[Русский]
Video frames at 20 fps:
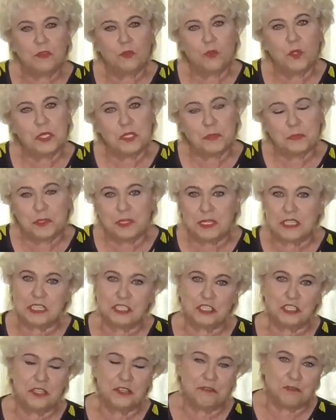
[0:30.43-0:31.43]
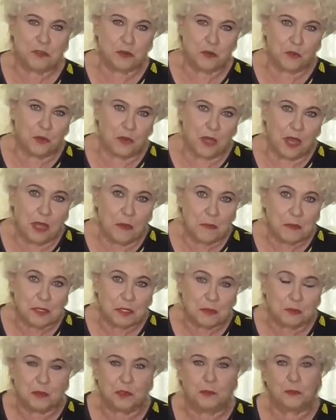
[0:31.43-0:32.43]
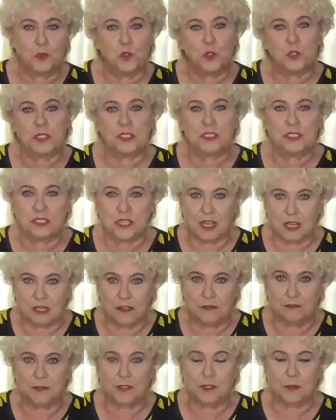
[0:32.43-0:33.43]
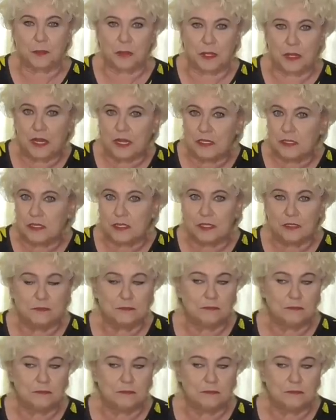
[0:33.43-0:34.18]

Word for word: но это была даже не видеокамера, был просто старый фотоаппарат,